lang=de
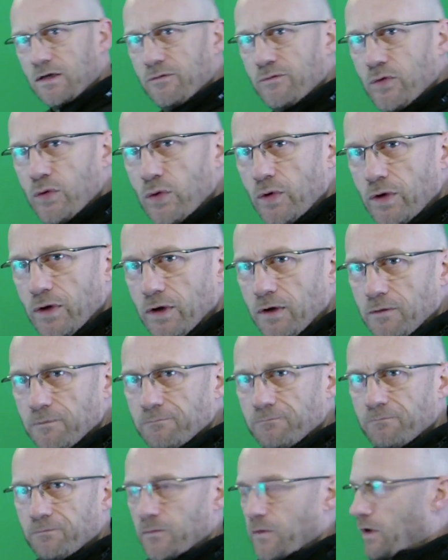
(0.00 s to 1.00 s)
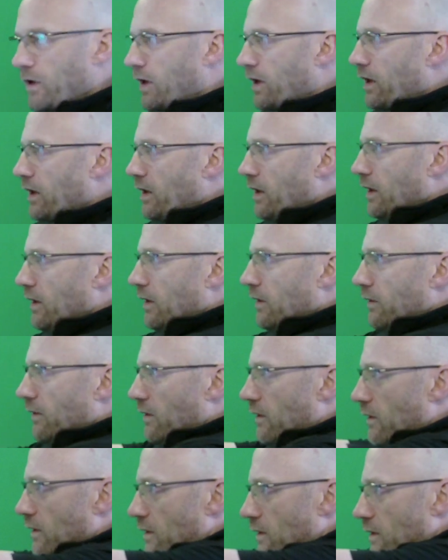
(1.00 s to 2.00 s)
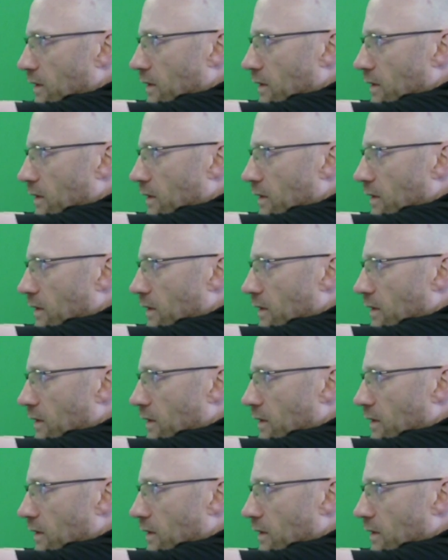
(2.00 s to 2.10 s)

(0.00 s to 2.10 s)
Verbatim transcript: gewöhnen. Ja? So.